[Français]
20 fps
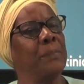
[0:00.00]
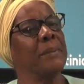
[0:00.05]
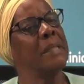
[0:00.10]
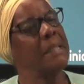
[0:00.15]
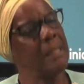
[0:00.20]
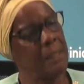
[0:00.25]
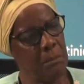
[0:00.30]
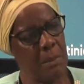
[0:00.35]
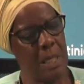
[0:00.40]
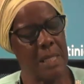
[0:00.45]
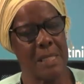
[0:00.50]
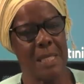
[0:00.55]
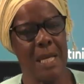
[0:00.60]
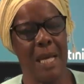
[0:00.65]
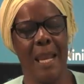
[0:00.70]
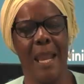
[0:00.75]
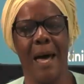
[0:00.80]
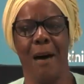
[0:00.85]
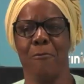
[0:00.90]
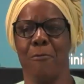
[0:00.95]
qui mettent
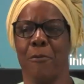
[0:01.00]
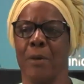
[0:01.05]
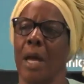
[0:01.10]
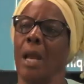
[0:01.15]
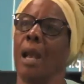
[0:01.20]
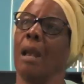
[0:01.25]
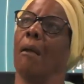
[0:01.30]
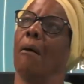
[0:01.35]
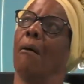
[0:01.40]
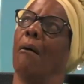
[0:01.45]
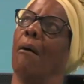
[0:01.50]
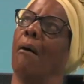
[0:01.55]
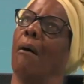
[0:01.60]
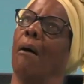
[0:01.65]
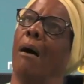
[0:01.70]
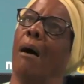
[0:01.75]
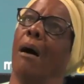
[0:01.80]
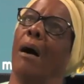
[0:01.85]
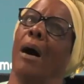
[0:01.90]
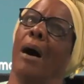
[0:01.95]
la ville. Non mais moi,
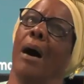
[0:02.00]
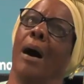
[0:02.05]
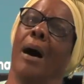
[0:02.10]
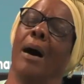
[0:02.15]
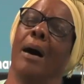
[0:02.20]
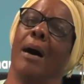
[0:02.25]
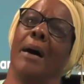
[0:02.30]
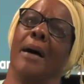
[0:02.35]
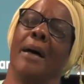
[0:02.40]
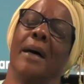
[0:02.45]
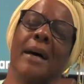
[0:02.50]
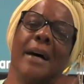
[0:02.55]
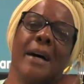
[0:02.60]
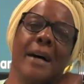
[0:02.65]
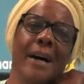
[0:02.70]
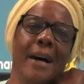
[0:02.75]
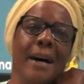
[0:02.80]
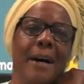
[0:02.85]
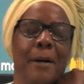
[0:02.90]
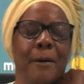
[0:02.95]
c'est euh, ah. comprendre,
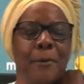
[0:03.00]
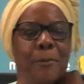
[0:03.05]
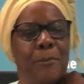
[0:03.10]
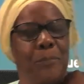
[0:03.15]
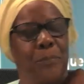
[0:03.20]
c'est